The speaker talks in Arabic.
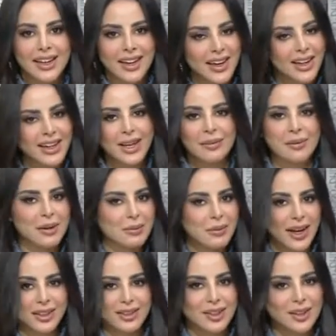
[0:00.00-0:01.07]

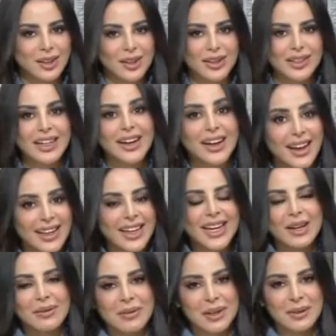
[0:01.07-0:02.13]
قريبا بعد كورونا
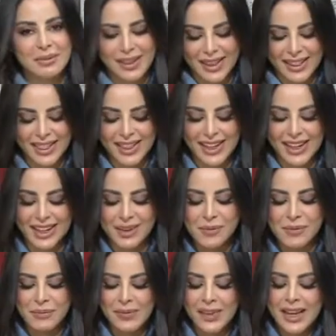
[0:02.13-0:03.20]
قريبا بإذن الله
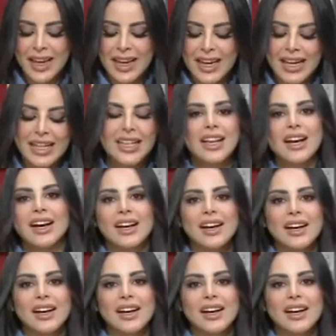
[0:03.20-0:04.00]
إلى